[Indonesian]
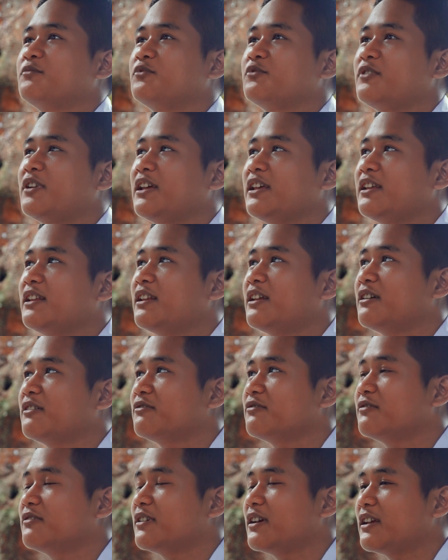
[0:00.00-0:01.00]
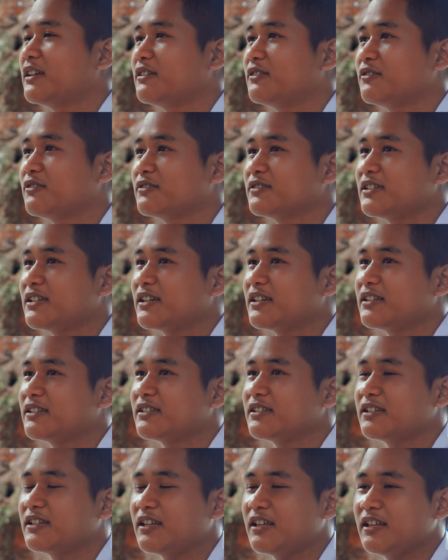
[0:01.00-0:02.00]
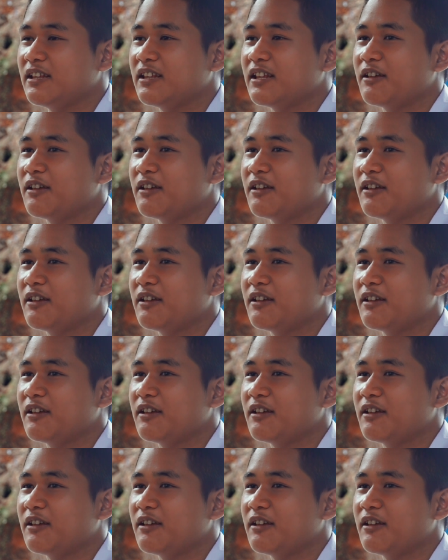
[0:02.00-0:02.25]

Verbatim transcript: mulailah aku gendong si Rizky